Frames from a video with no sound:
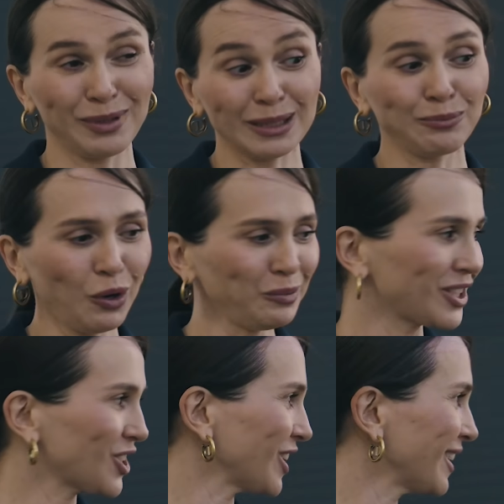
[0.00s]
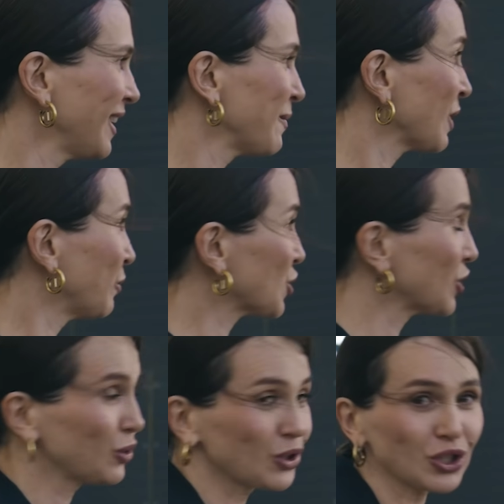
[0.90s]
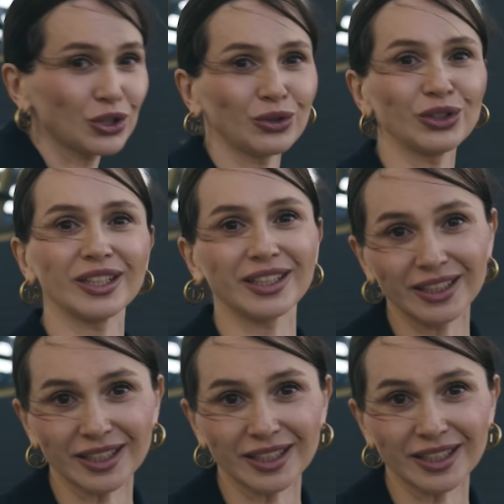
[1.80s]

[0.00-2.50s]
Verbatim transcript: без помощи можно тоже строить такие